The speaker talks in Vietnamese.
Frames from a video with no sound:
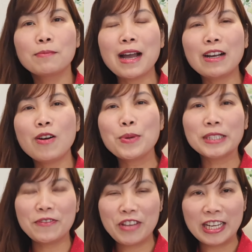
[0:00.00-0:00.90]
bạn có quốc
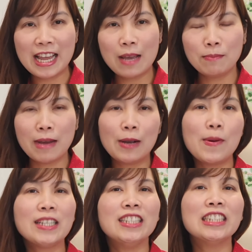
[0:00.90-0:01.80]
tịch việt nam bạn
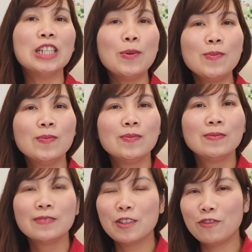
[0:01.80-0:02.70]
qua định cư úc
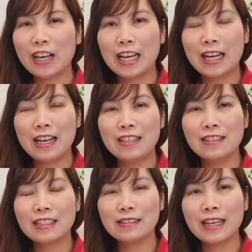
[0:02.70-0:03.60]
và
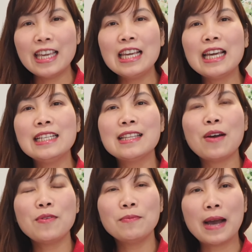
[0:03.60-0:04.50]
ngay khi
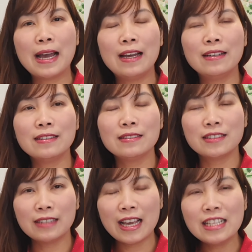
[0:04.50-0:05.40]
sau bạn
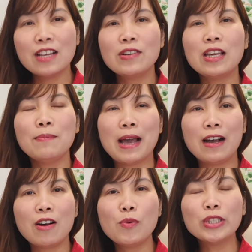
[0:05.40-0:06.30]
ngay sau khi bạn
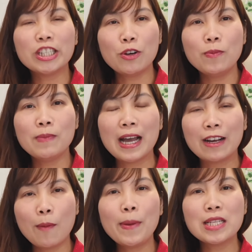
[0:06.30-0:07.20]
có quốc tịch úc bạn
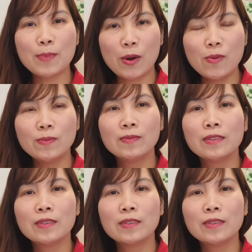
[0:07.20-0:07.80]
có passport úc